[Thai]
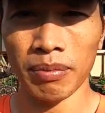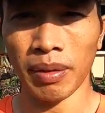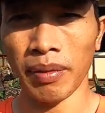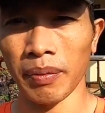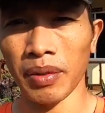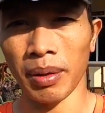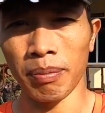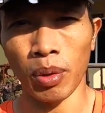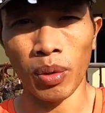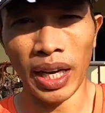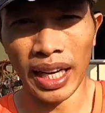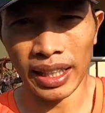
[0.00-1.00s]
สำหรับเทมโป
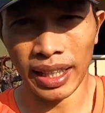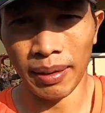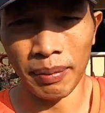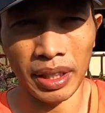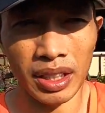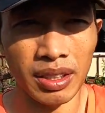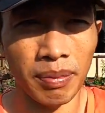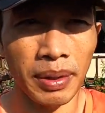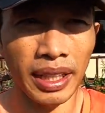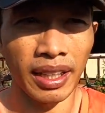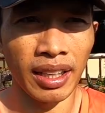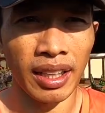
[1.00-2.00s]
5K มันก็จะเป็น